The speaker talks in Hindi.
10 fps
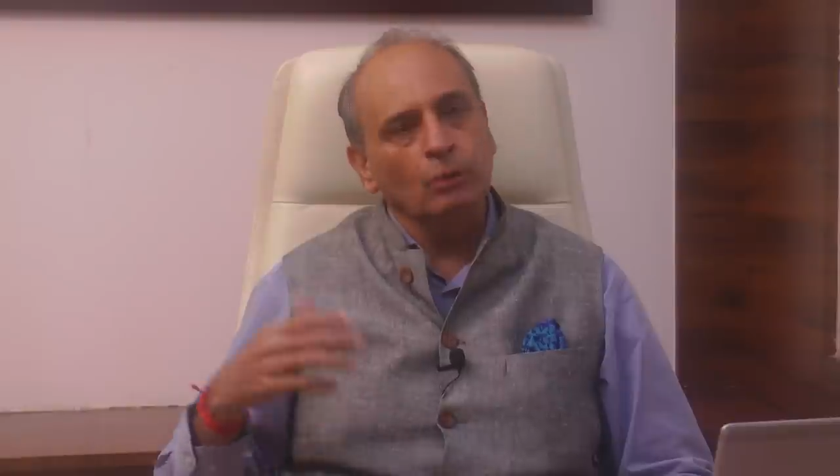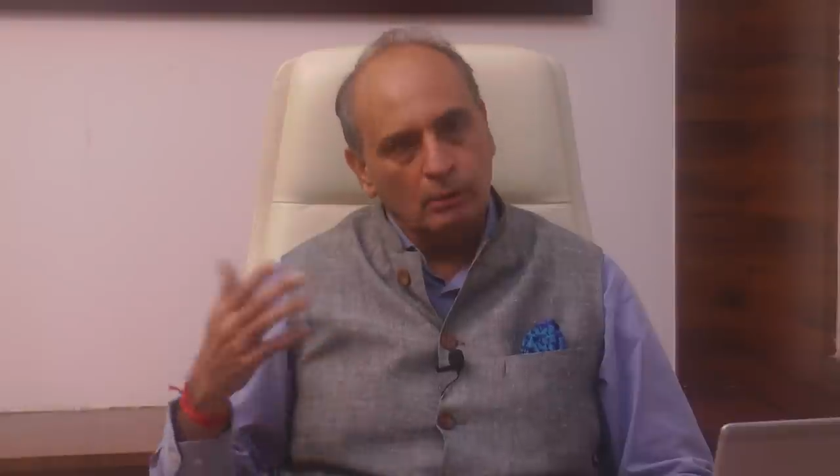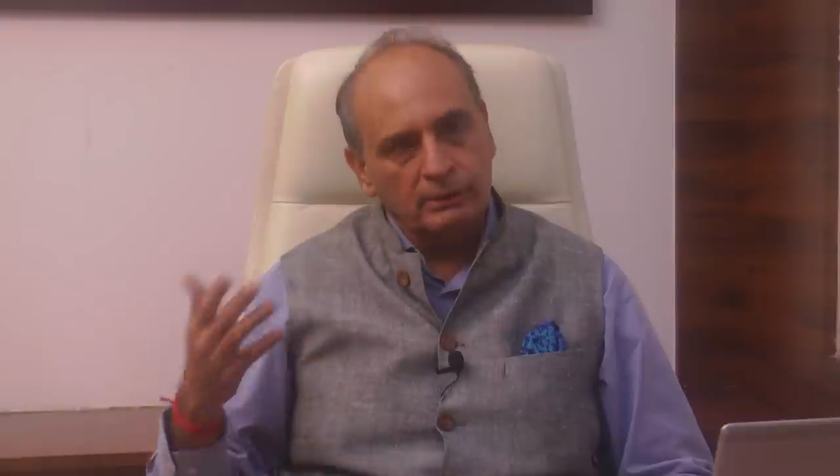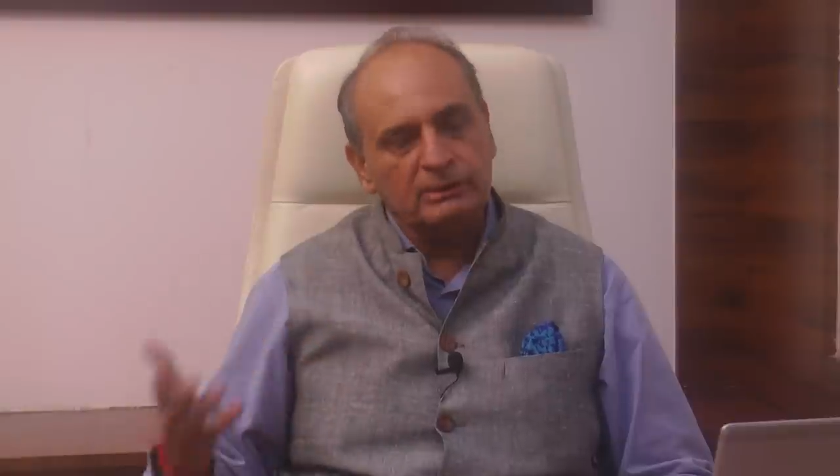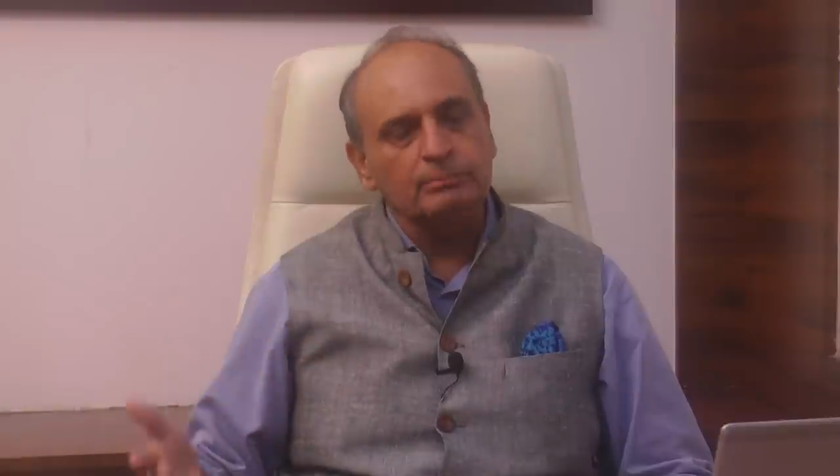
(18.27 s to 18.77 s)
uh,
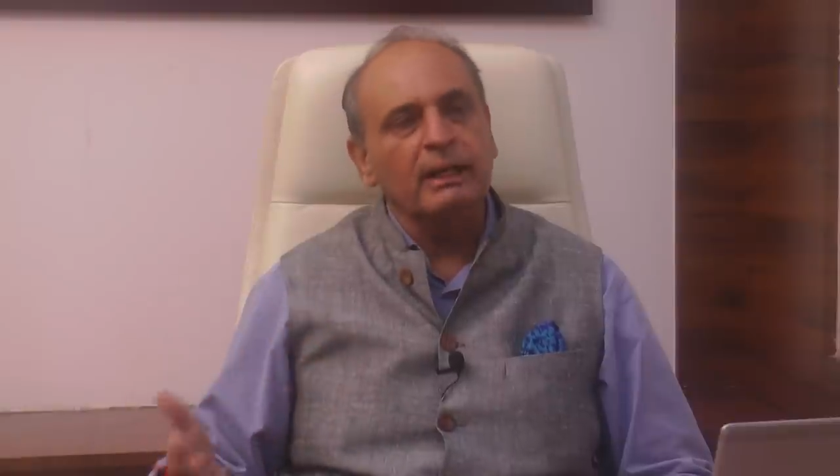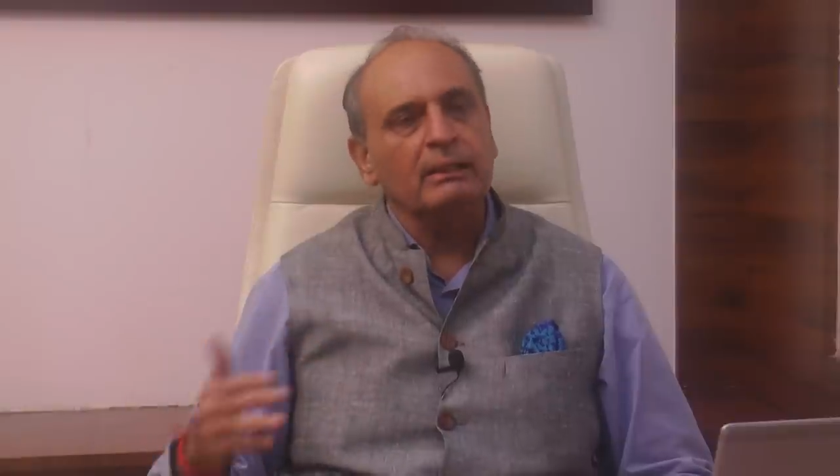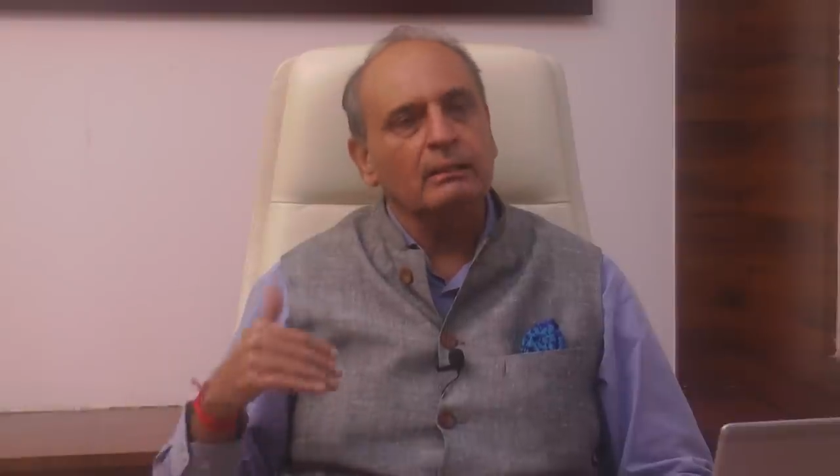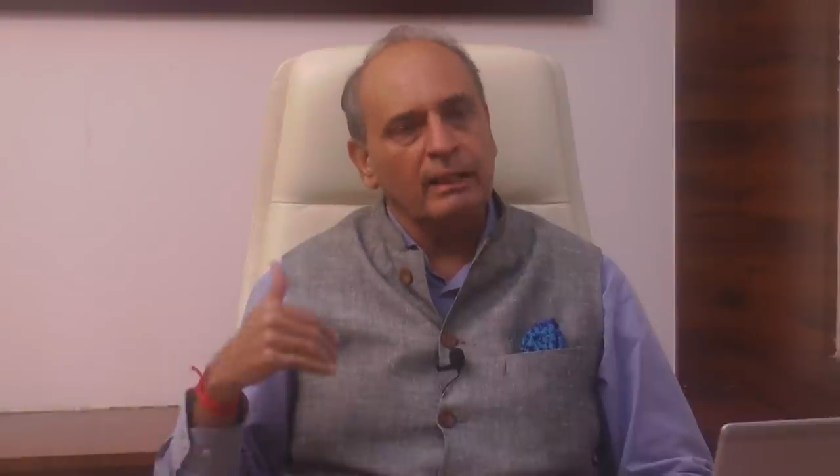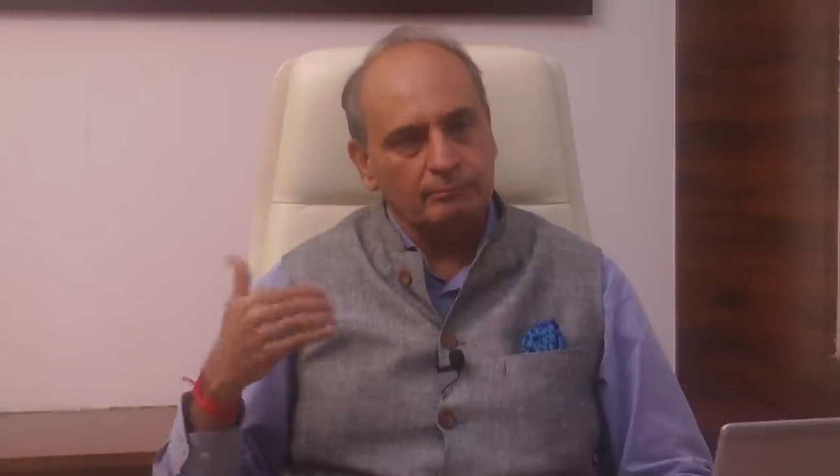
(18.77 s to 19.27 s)
को
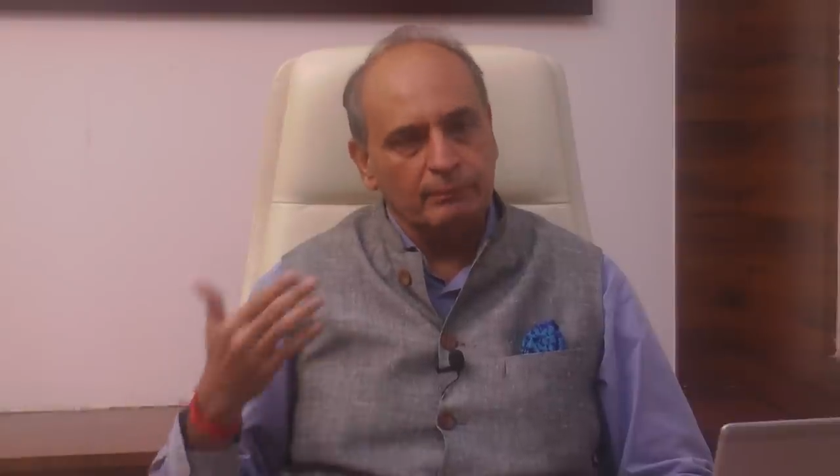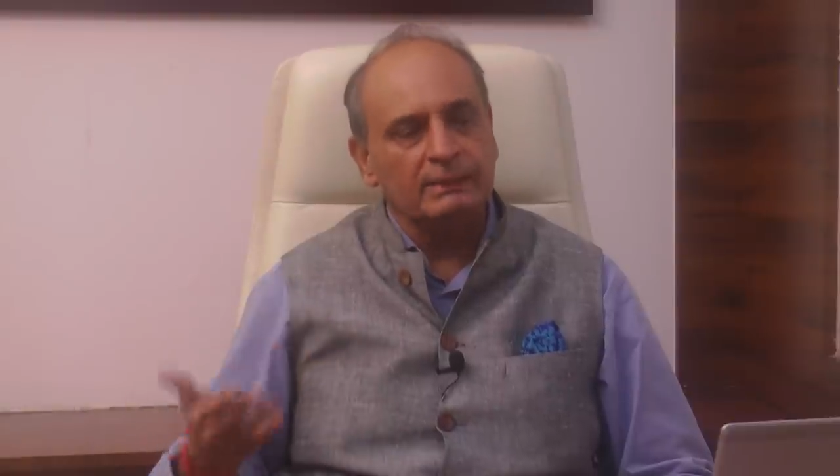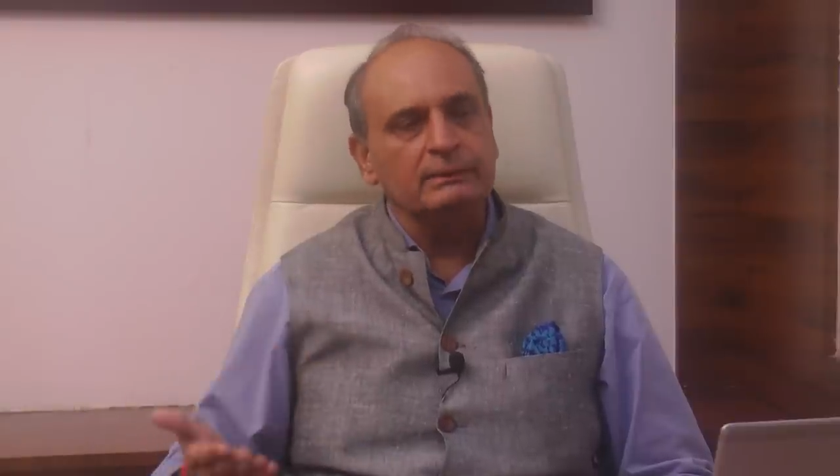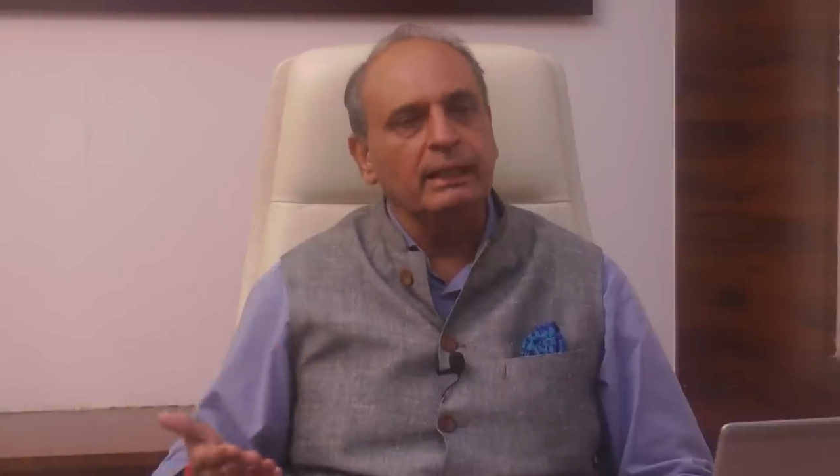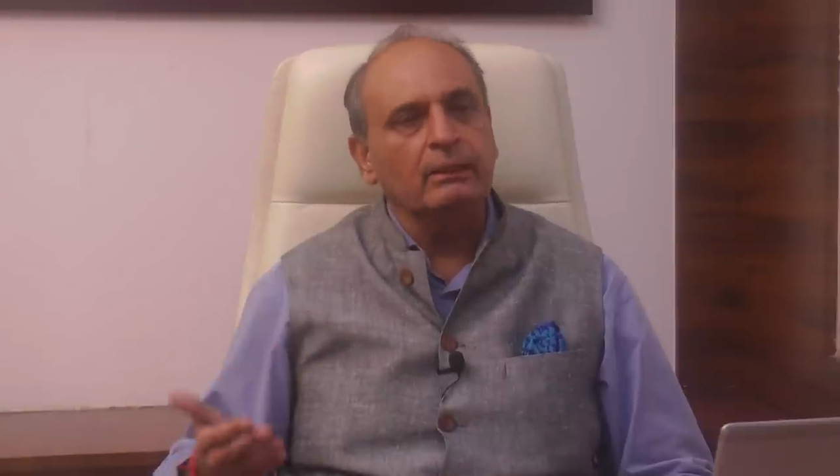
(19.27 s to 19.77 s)
डिसमेंटल या
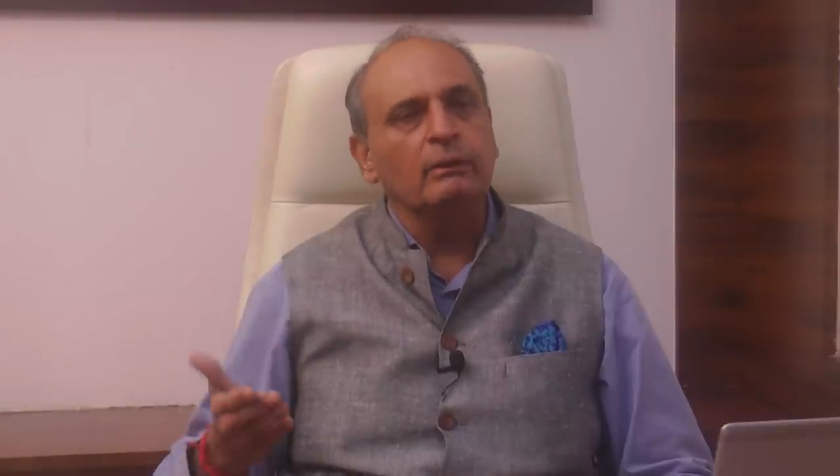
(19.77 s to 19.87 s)
बेचने